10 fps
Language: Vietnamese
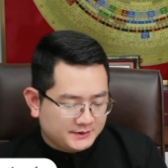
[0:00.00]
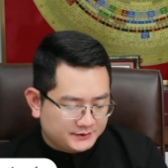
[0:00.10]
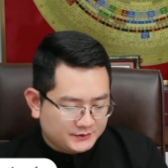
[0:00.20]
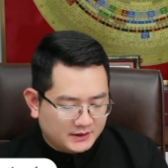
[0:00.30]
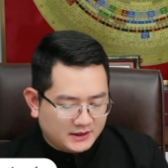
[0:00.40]

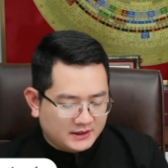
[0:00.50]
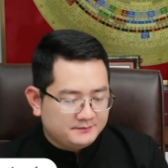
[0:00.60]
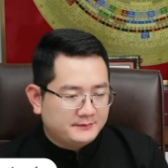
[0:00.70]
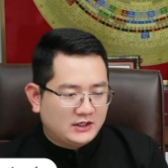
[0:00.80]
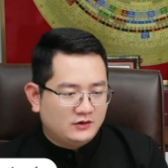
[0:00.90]
tuổi Ất
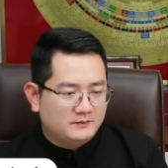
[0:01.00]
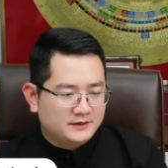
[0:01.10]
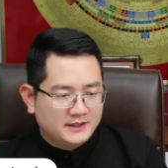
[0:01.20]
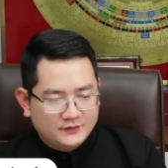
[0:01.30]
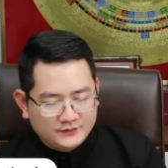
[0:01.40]
Mão mà
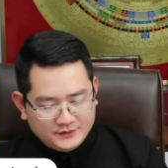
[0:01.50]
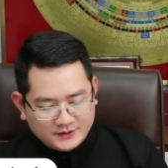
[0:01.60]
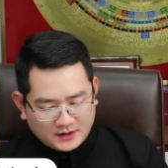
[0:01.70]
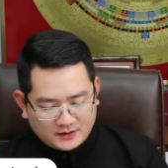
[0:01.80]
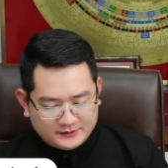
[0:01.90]
nếu như
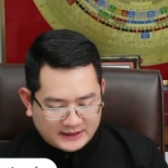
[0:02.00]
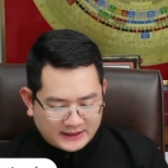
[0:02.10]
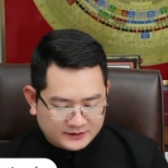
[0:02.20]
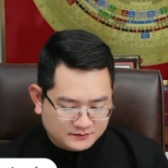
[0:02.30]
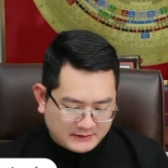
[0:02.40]
ở nhà
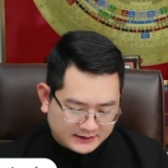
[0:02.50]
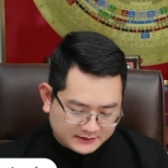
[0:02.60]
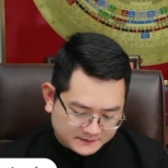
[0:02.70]
hướng Bắc